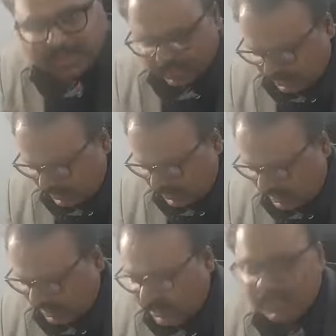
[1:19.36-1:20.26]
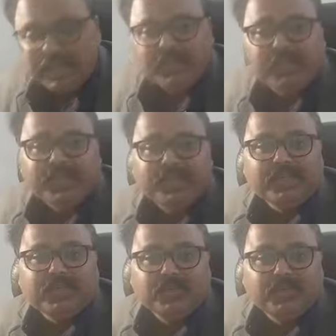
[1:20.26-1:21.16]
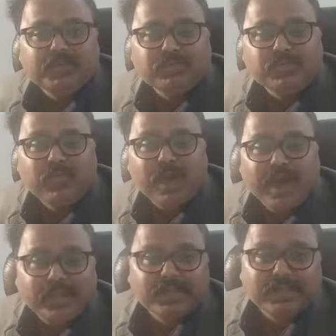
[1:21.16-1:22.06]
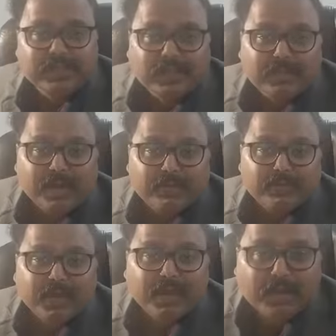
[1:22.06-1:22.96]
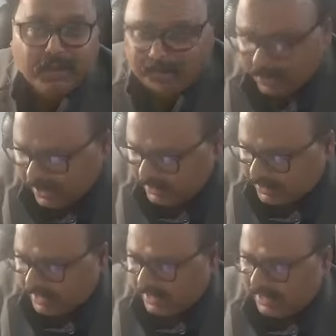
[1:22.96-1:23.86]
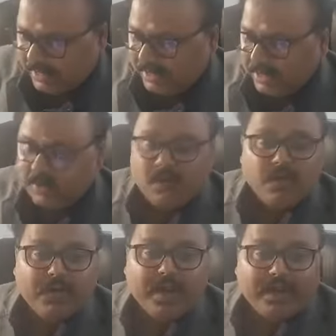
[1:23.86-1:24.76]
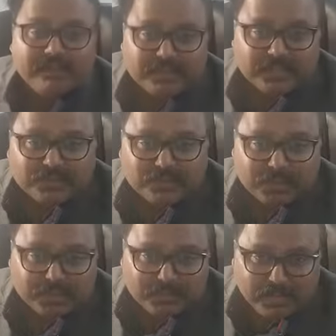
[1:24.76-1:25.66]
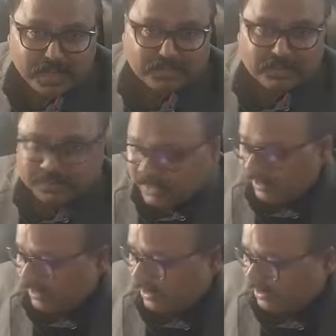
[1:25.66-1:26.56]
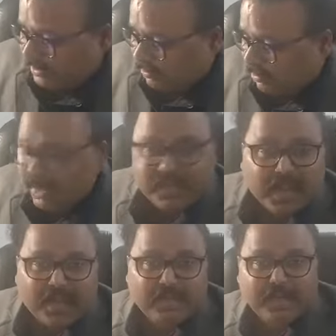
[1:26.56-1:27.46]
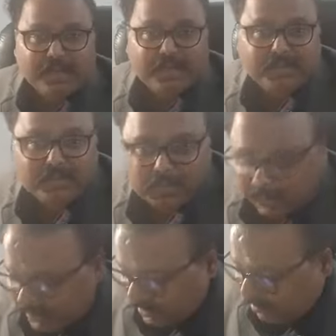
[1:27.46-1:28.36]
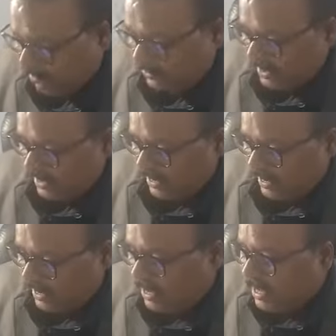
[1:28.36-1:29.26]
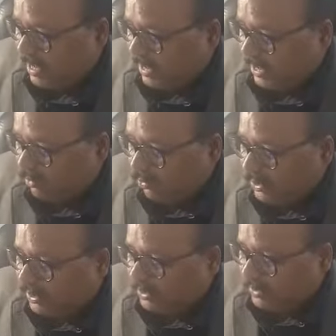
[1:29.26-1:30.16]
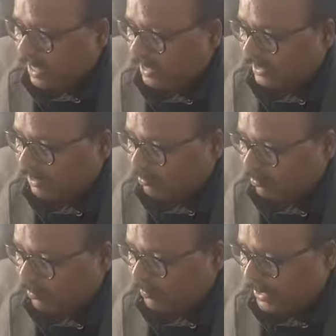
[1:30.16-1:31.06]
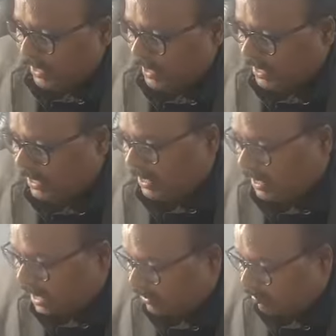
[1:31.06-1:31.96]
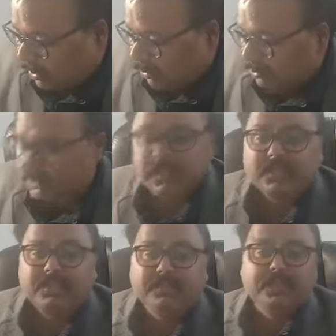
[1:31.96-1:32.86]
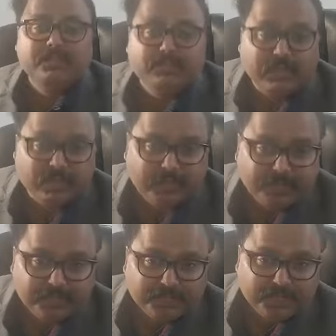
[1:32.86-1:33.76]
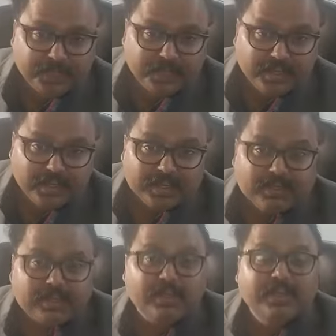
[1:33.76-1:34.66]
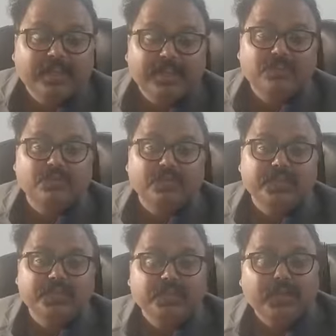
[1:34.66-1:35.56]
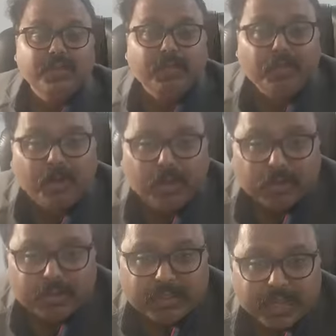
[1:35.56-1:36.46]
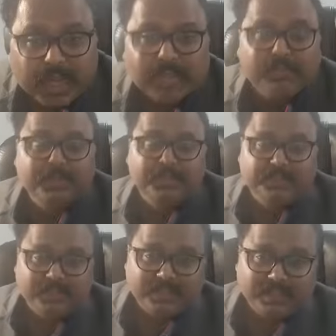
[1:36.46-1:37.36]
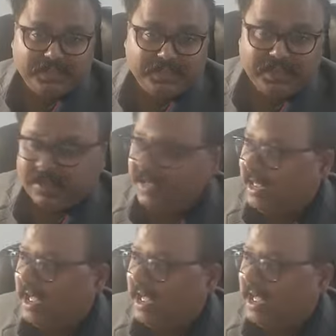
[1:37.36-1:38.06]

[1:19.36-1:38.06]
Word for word: ला सकती थी वैसी स्टोरीज को आज के जनमानस में कम पढ़ा जा रहा है और ऐसी स्टोरीज मैं आपसे शेयर करना चाहूंगा ये हमारी टीम के द्वारा डेवलप किया गया है कि 19 साल की उम्र में एक ही रात में रोते थे 20 मर्द इस तरह की स्टोरीज बहुत ज़्यादा पसंद की जाती है